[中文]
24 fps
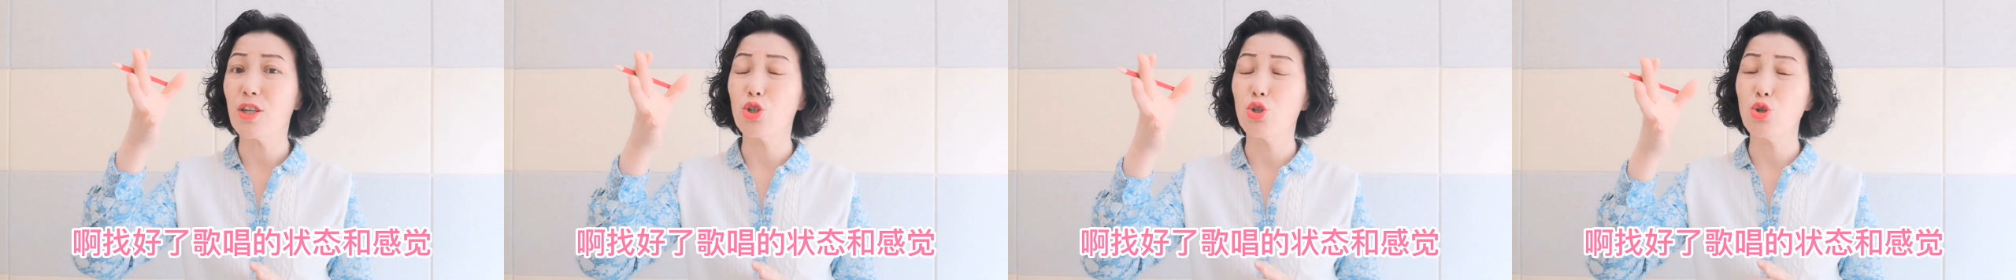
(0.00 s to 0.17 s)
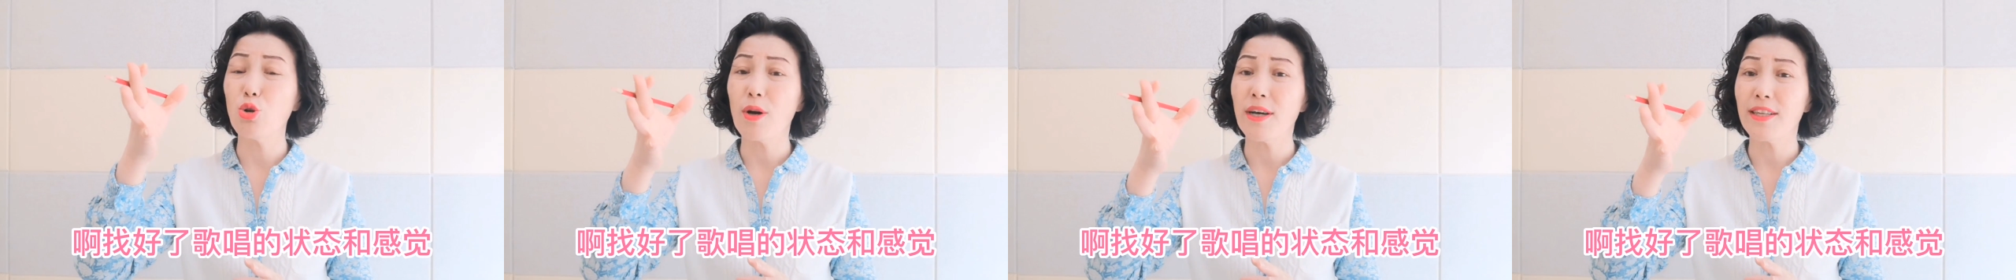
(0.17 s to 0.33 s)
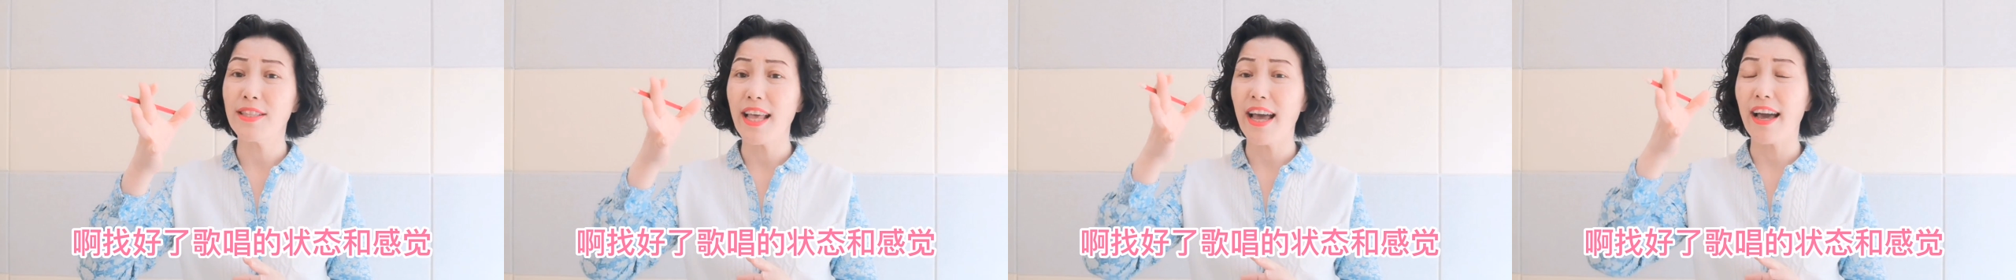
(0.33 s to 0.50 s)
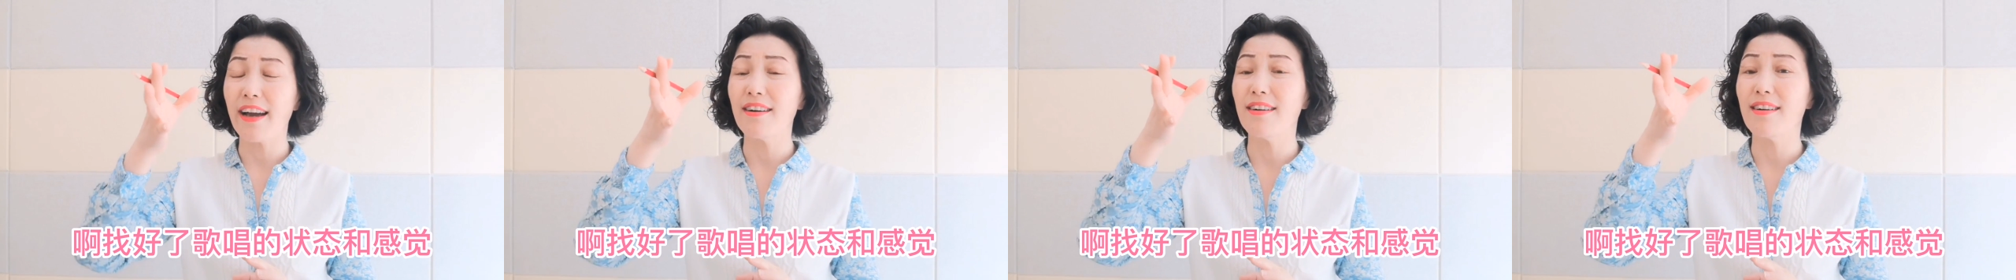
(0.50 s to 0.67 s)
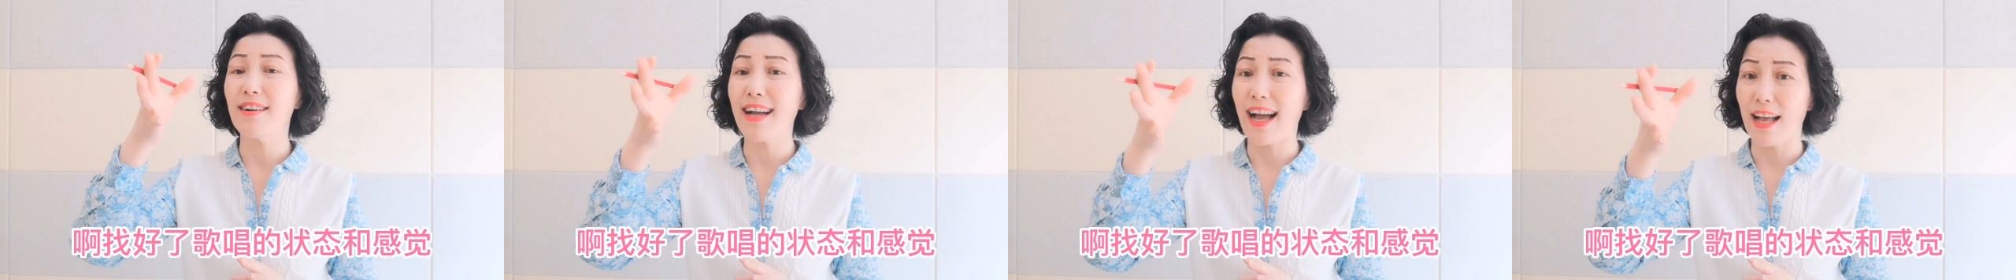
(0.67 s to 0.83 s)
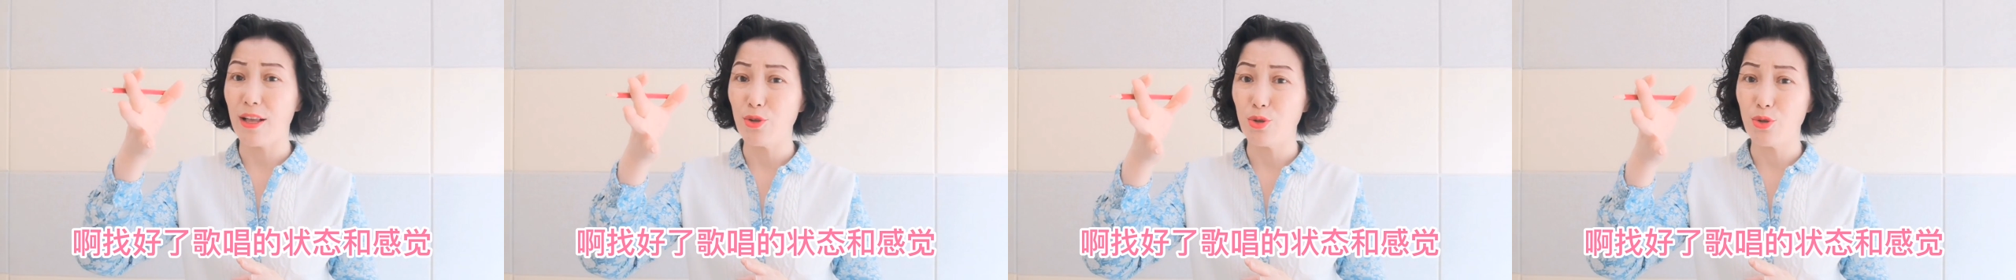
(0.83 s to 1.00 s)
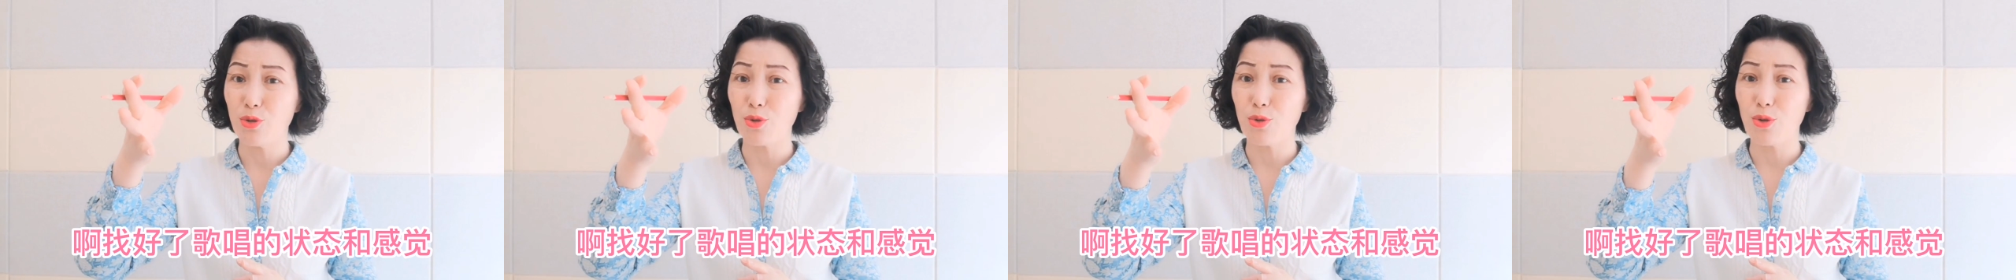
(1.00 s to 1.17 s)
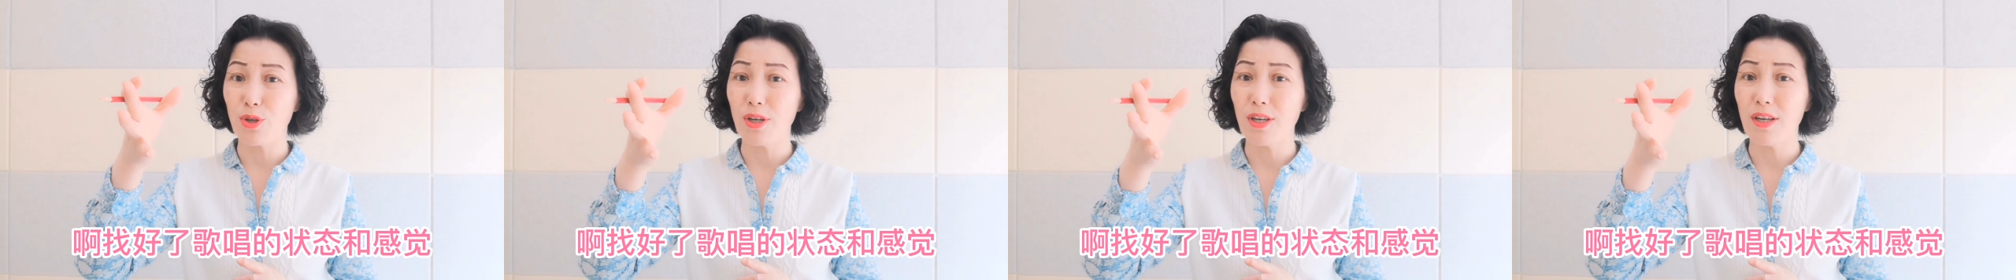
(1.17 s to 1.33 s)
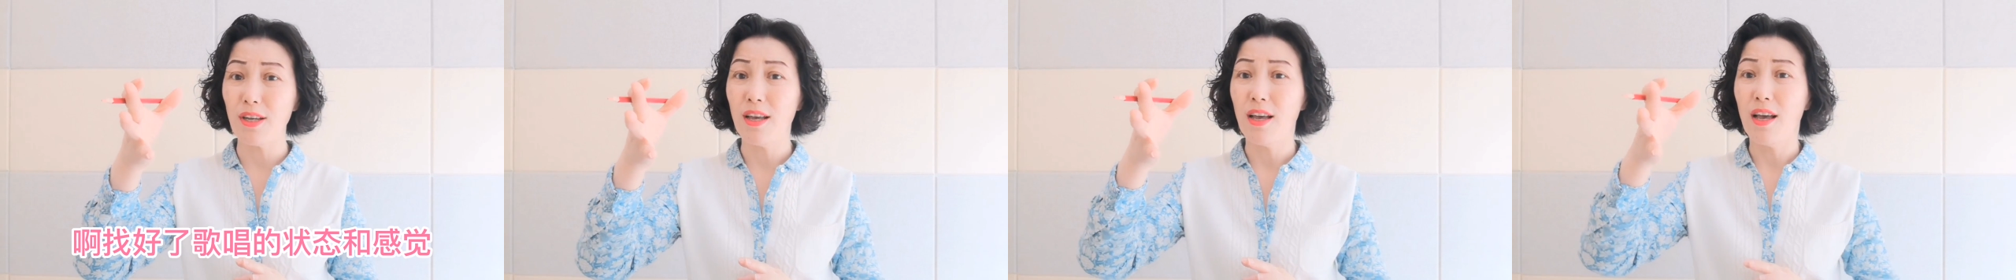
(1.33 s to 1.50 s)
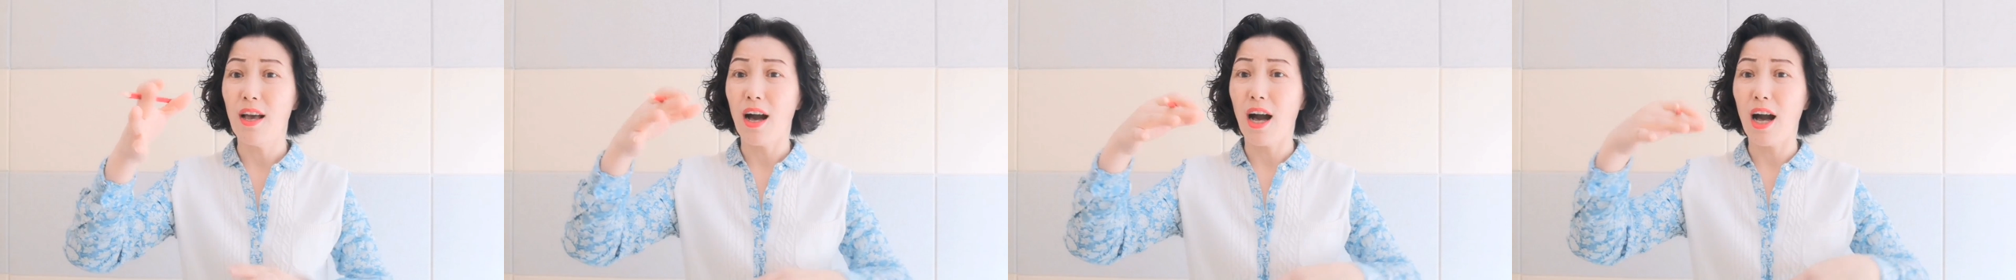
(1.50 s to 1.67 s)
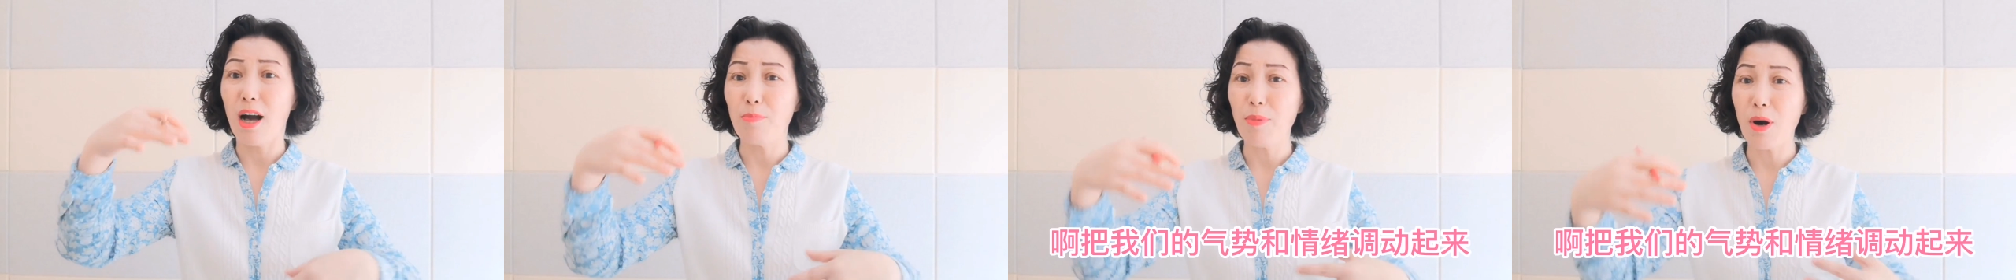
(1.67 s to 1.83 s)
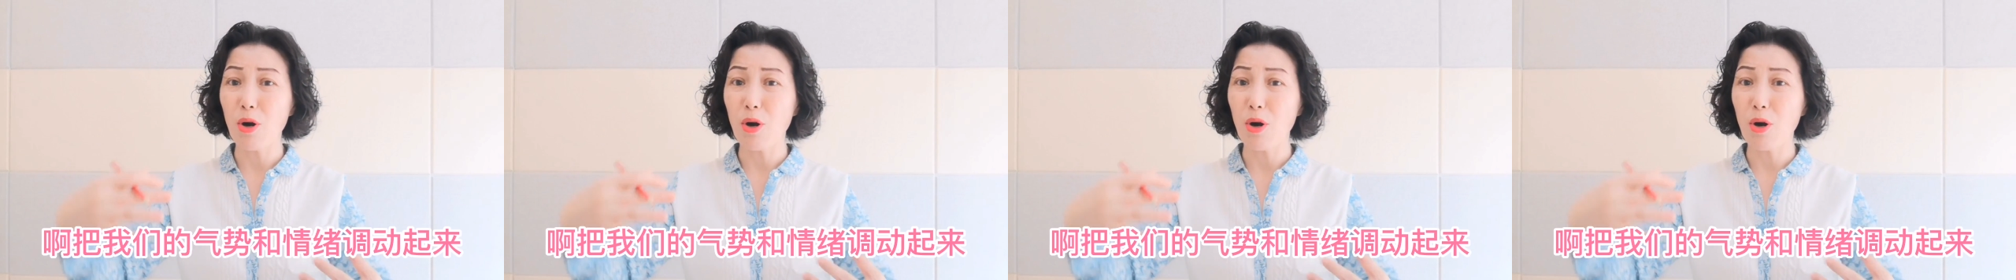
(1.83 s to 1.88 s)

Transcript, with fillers: 的状态和感觉啊，